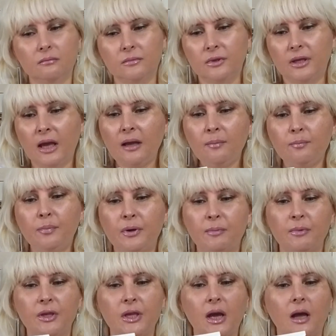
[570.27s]
Я
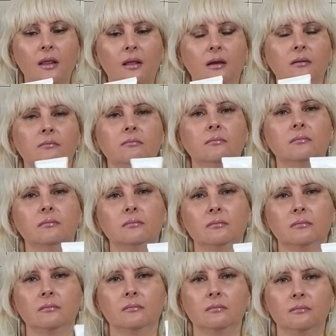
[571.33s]
применяла
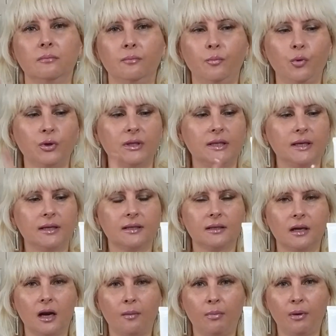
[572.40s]
после
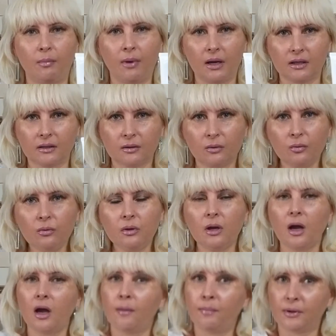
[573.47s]
скраба маску,
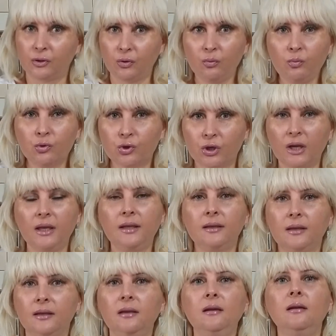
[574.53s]
а потом уже
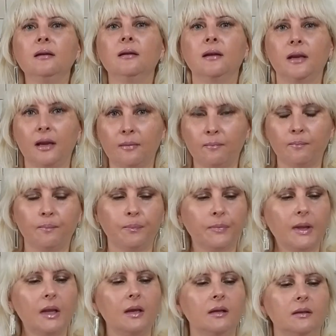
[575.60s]
и крем.
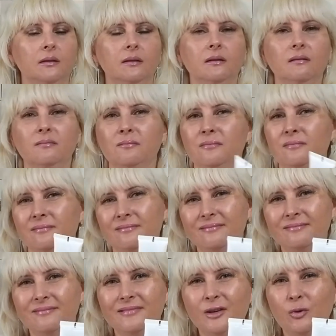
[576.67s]

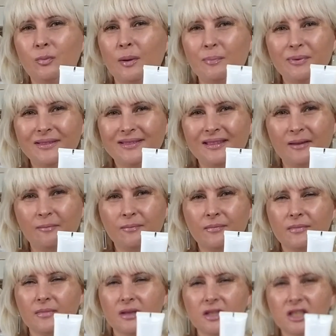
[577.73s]
Любопытно,
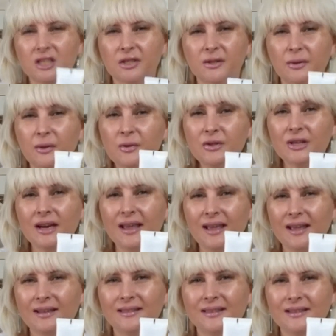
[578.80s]
что же
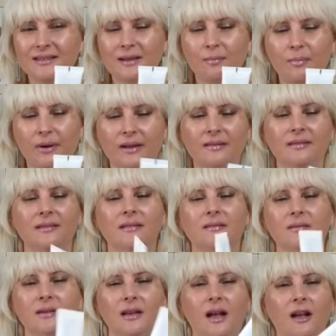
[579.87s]
это за бренд?
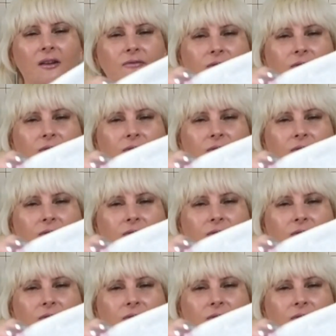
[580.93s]
Как